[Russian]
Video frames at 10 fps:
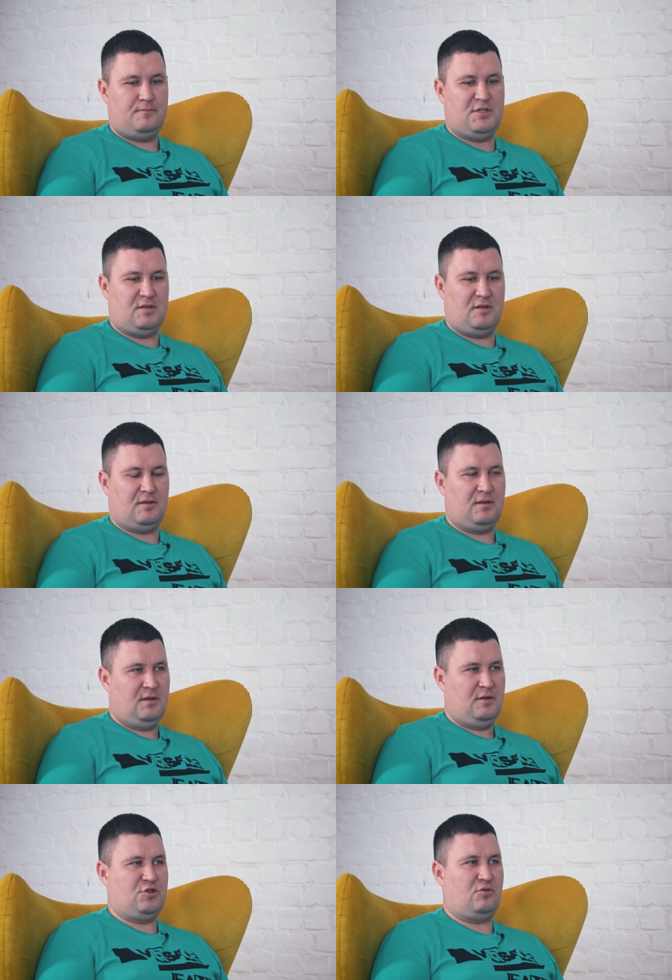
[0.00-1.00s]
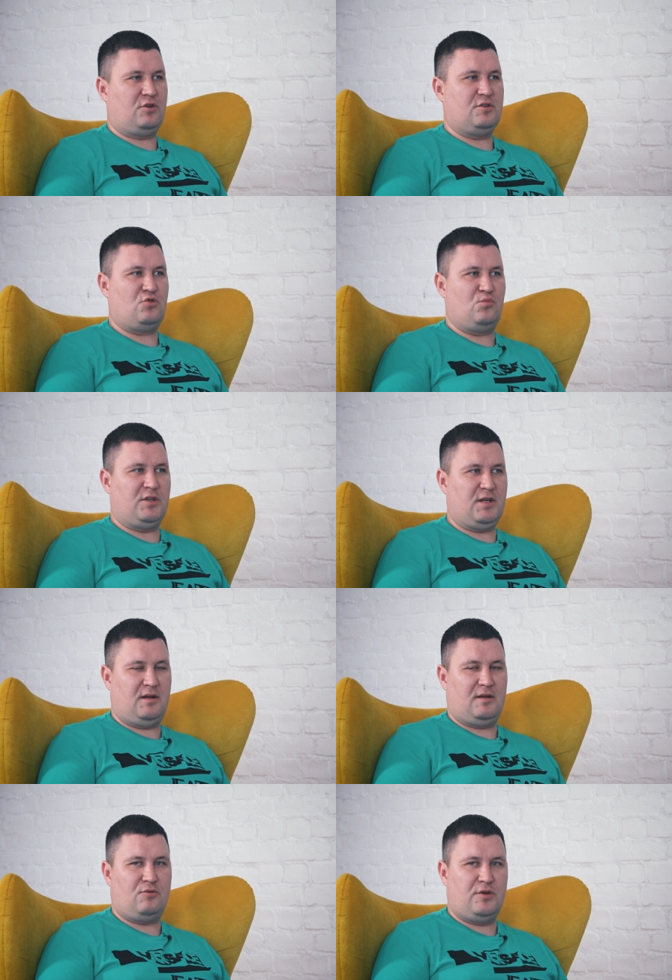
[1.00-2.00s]
сильно широкий инструментарий,
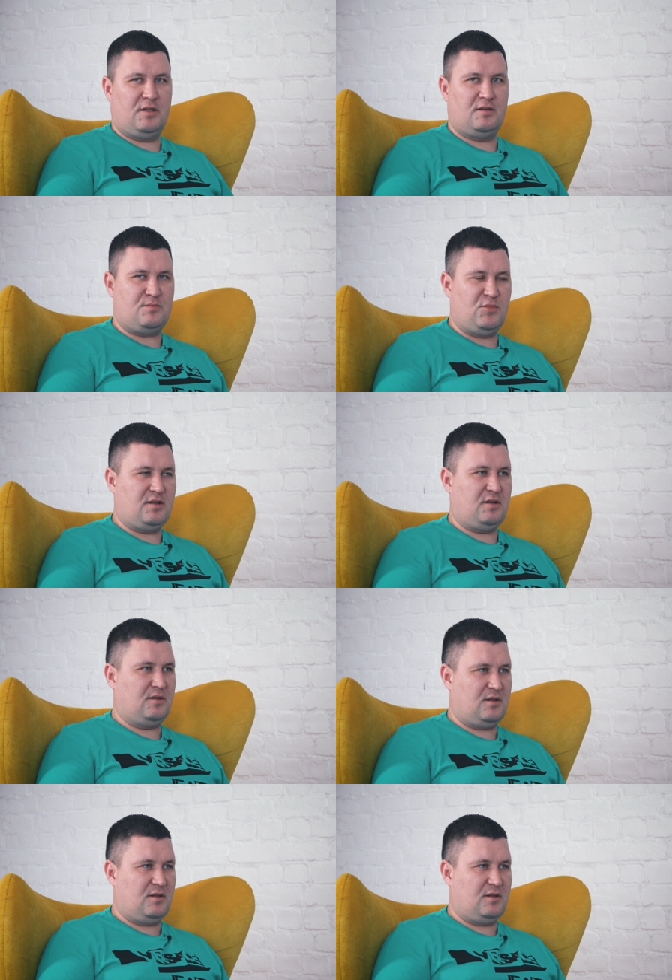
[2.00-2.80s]
как у Яндекс Метрики,